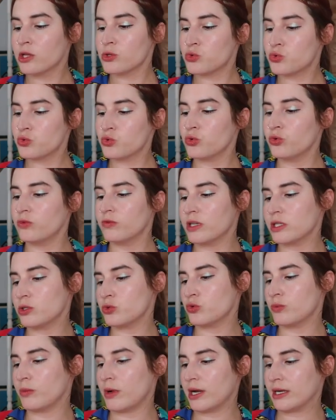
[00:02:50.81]
Sulva
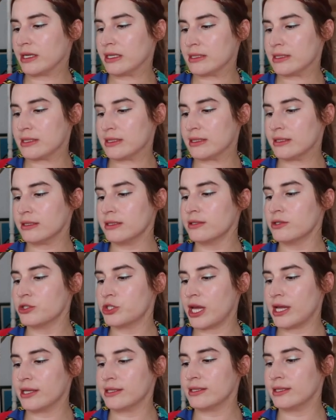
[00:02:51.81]
su markasının
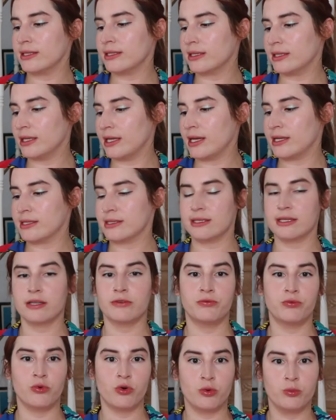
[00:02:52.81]
Gentle
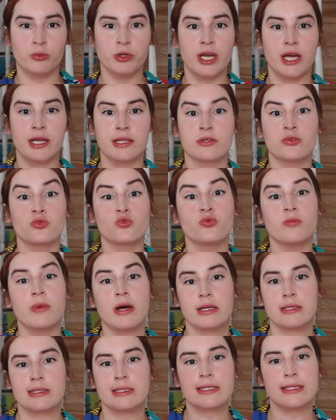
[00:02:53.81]
Cleansing Foam'u yani su
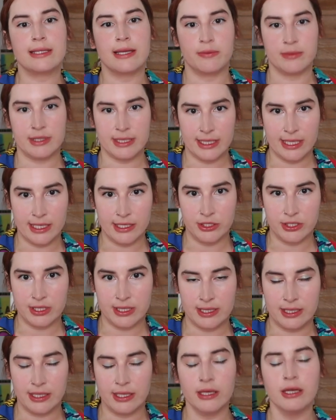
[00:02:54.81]
bazlı
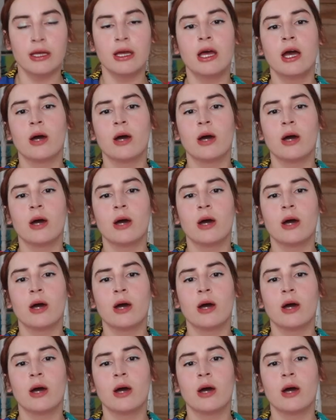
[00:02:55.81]
temizleyicisi.